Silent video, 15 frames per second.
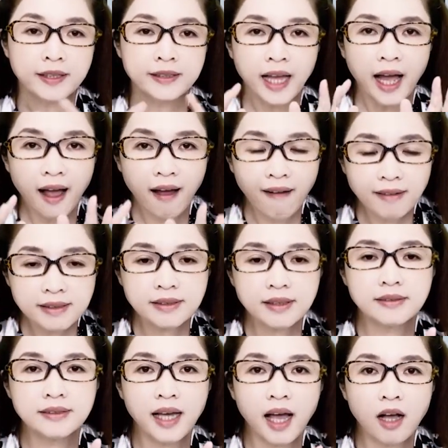它
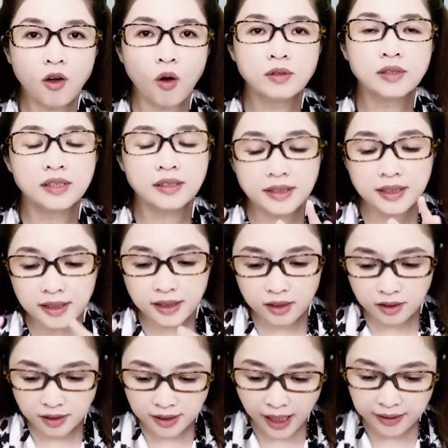这家公司、这个
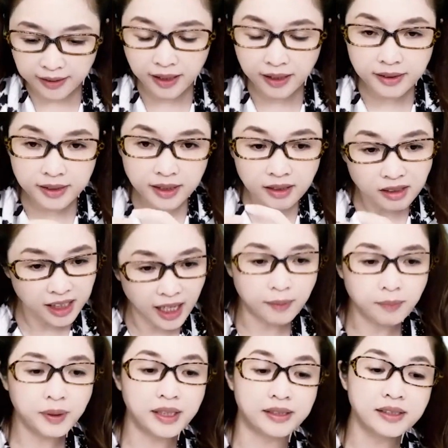产业、这个
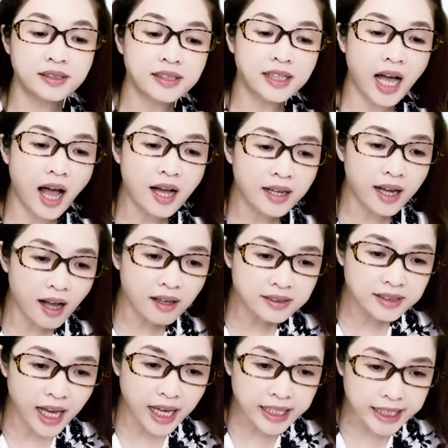产品是刚刚
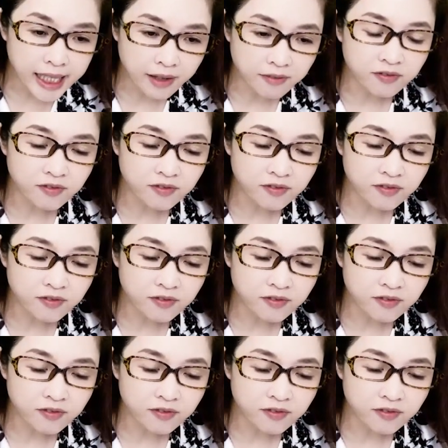在研